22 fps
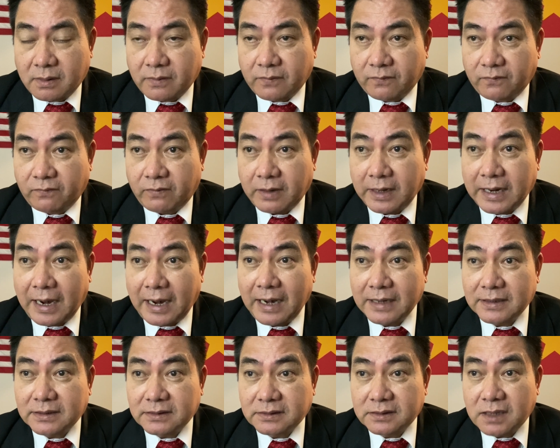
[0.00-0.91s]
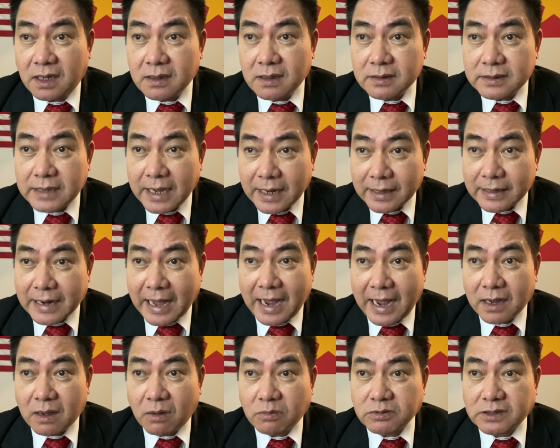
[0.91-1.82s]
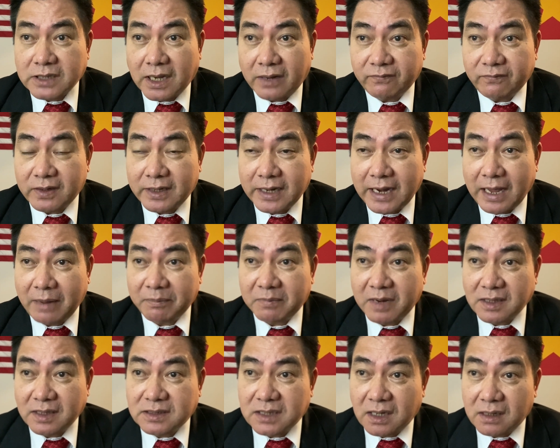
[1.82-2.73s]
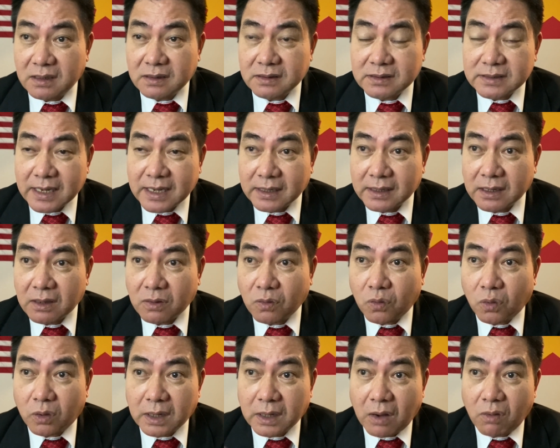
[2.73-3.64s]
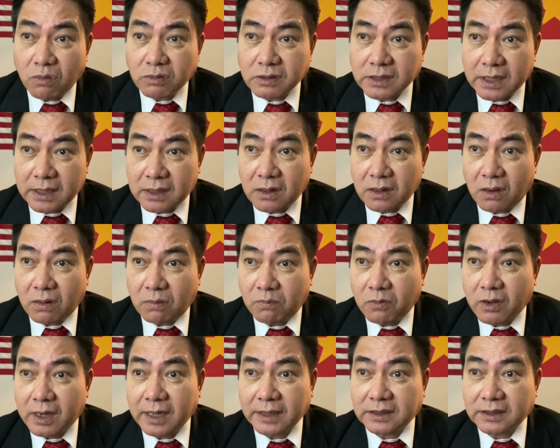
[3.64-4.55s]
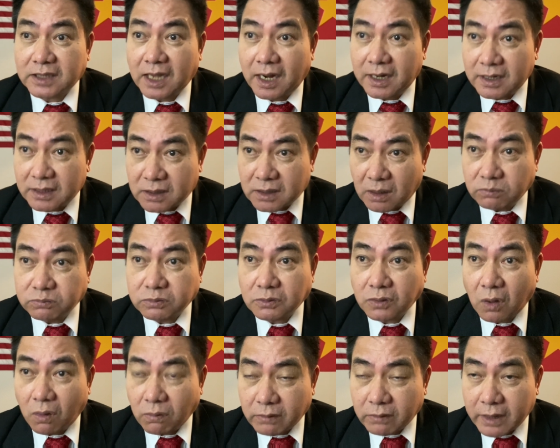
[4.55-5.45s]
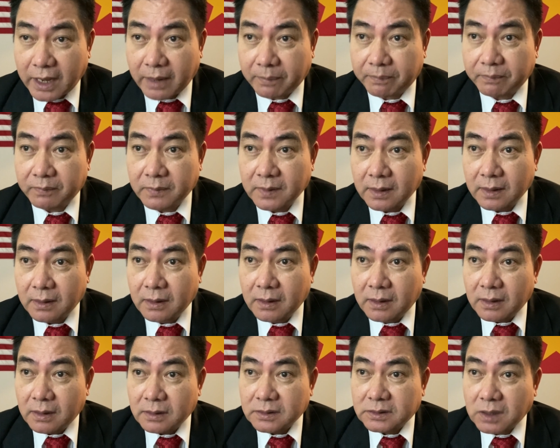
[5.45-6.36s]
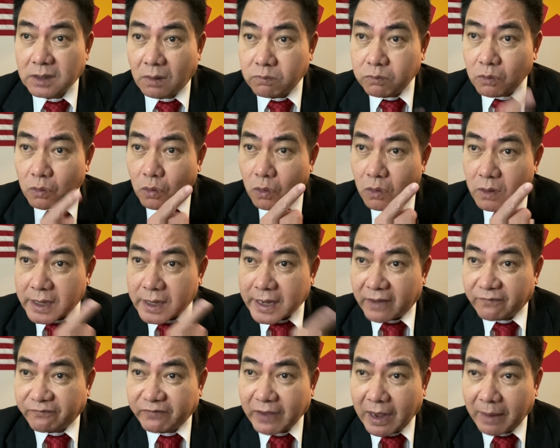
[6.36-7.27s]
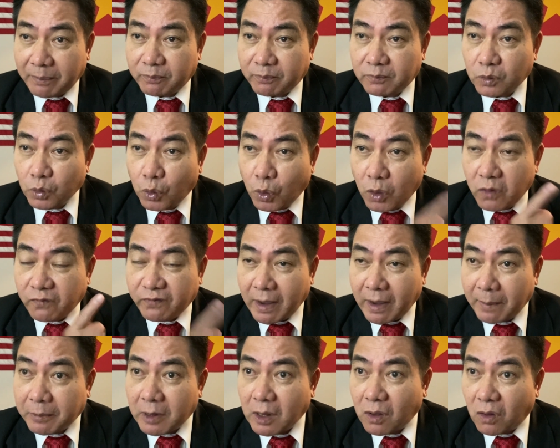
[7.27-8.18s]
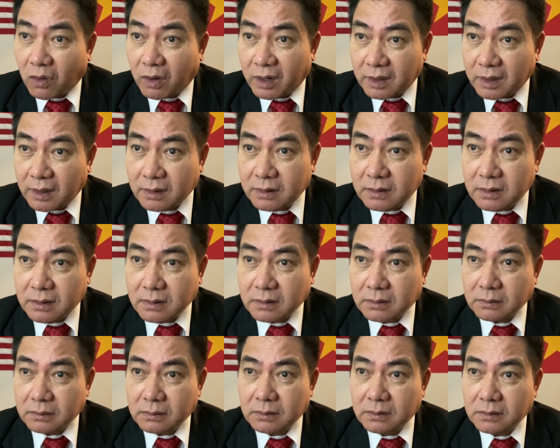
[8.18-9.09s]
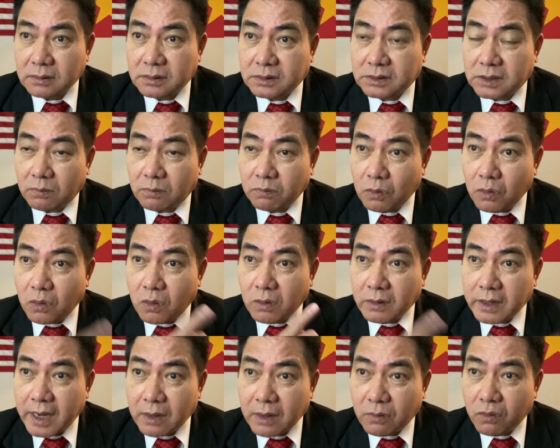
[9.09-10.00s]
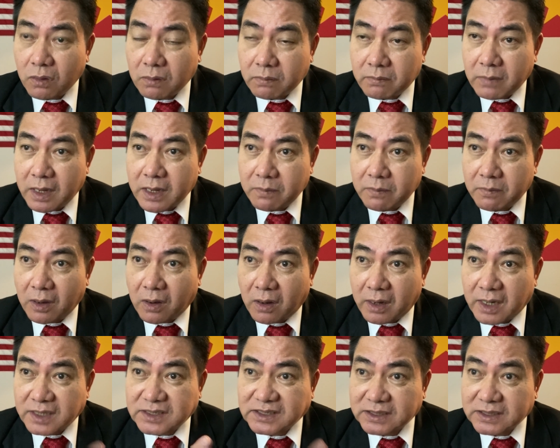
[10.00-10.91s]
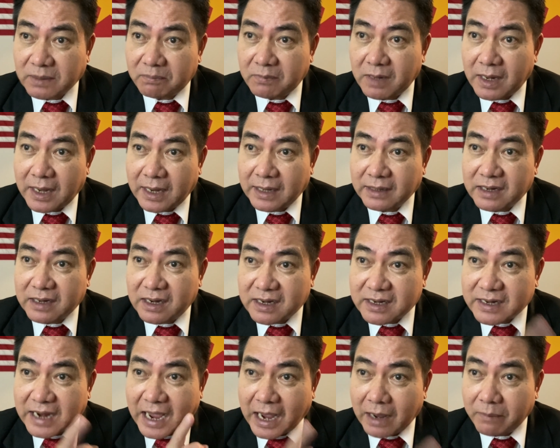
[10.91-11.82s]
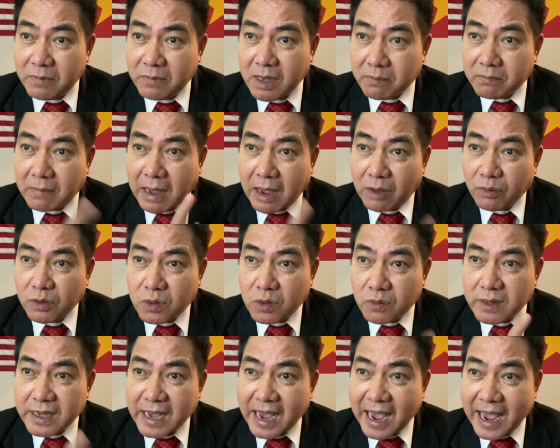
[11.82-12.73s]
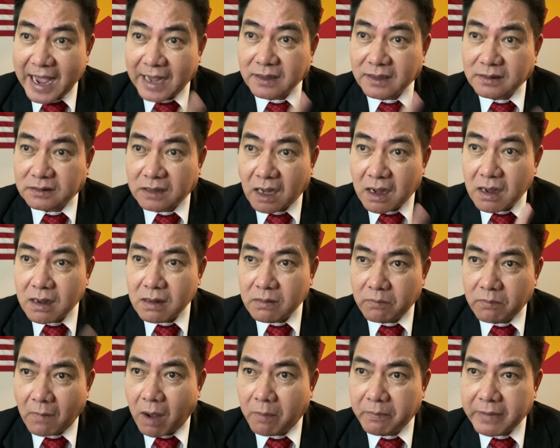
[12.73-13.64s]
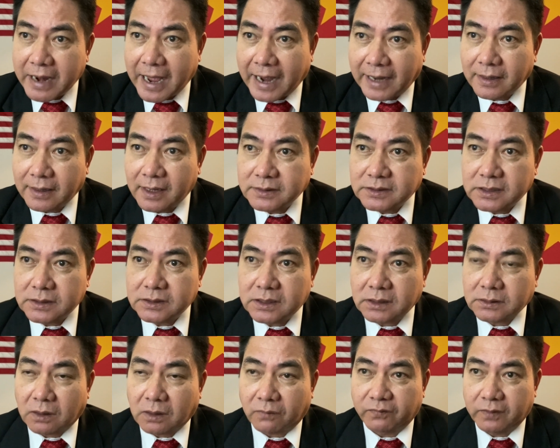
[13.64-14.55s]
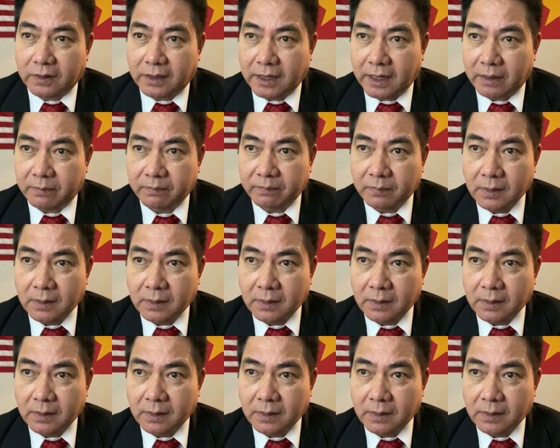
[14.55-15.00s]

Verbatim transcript: Và đã dẫn dắt đảng Cộng sản Việt Nam đã dẫn dắt cái cuộc đấu tranh đó một cách thành công tốt đẹp. Chống luôn cả Pháp, đuổi Pháp ra khỏi đất nước. Chống luôn đế quốc Mỹ mà gọi là xâm lăng để rải biết bao nhiêu ngàn tấn bom đạn lên trên dân tộc Việt Nam.